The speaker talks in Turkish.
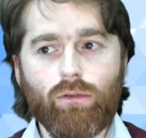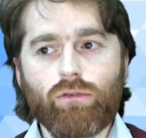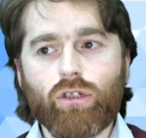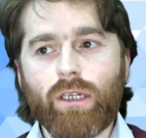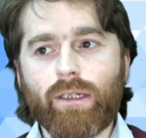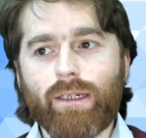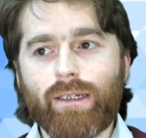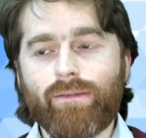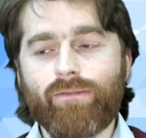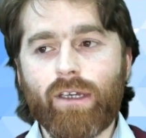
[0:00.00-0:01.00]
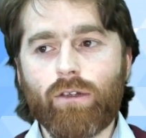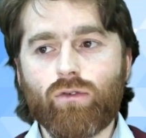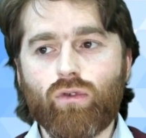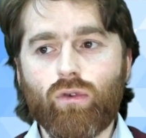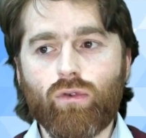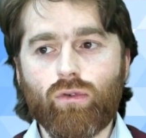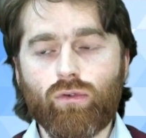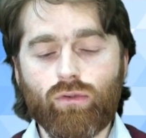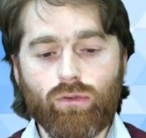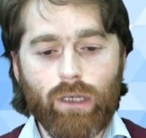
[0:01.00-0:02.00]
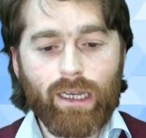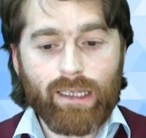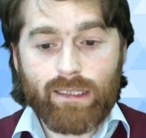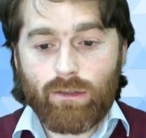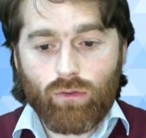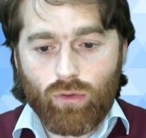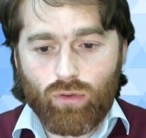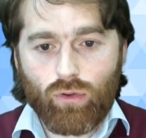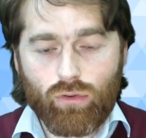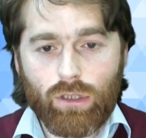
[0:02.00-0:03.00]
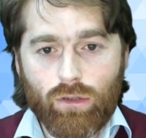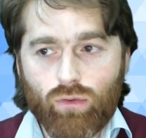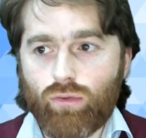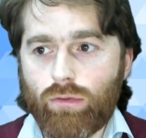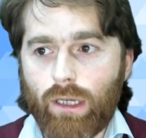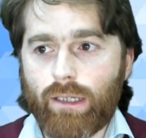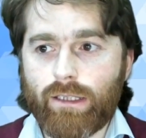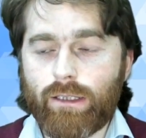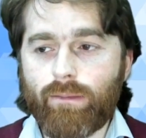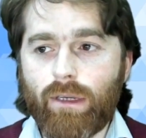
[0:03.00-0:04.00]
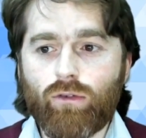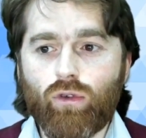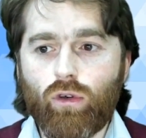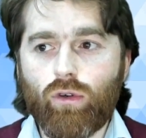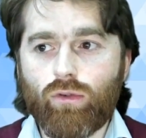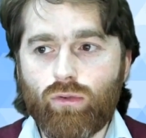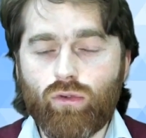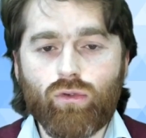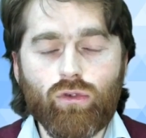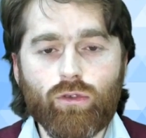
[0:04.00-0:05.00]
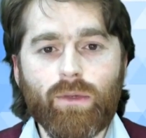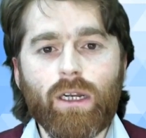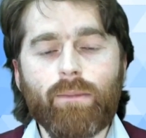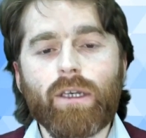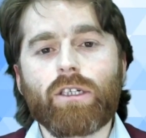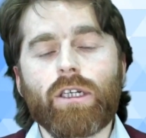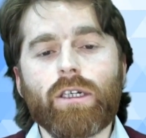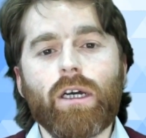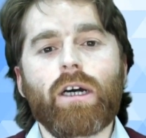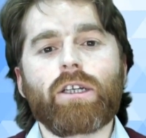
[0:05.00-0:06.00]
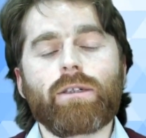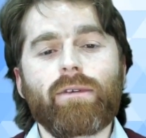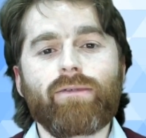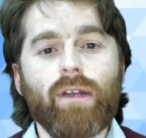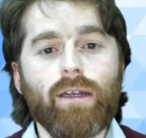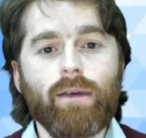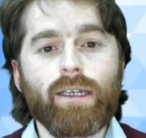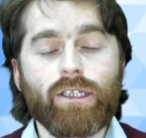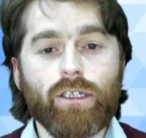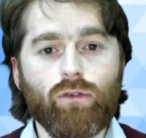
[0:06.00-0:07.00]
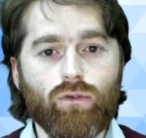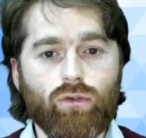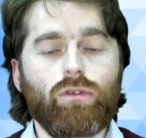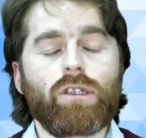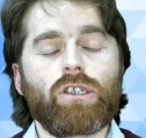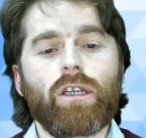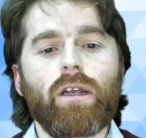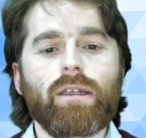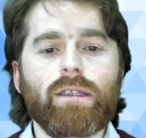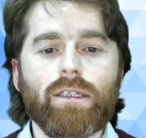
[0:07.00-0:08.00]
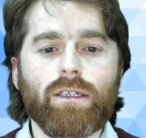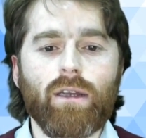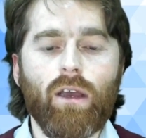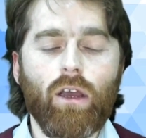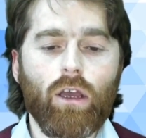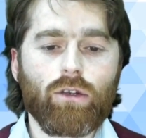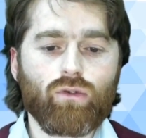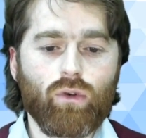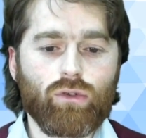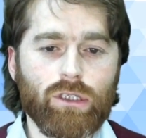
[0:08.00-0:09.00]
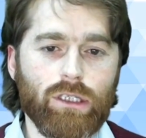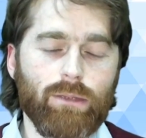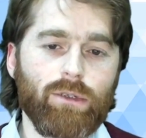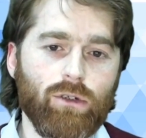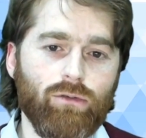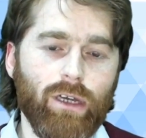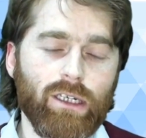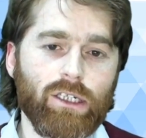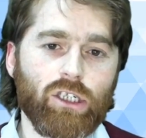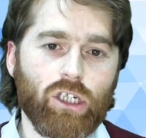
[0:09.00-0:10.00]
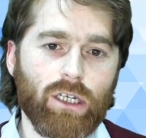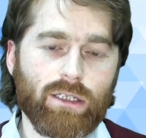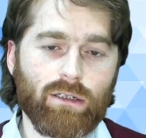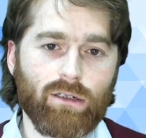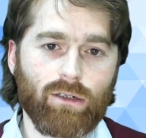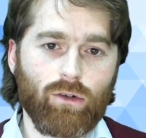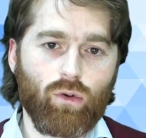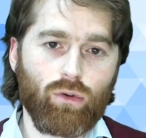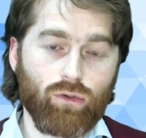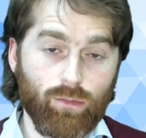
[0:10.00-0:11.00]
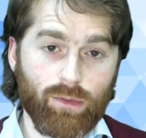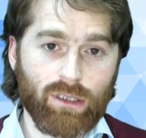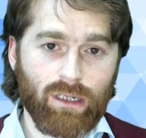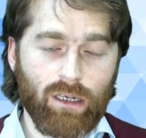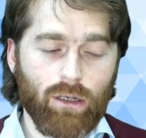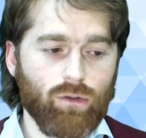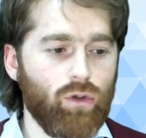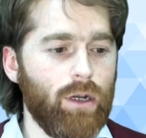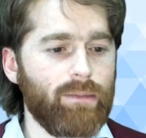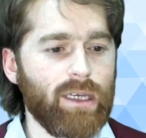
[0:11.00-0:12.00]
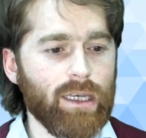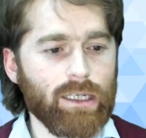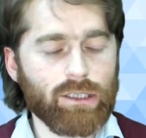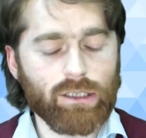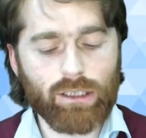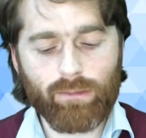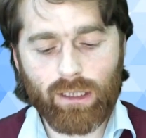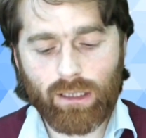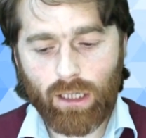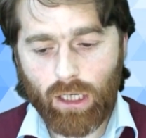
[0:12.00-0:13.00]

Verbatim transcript: oluşan ve çok herkesin göz önünde tuğla, çimento, 3 kuruş para, 5 lira harcama filan her şeyin göz önünde cereyan ettiği için çok ciddi bir güven inşasının olduğu bir dönemden geçti cemaat.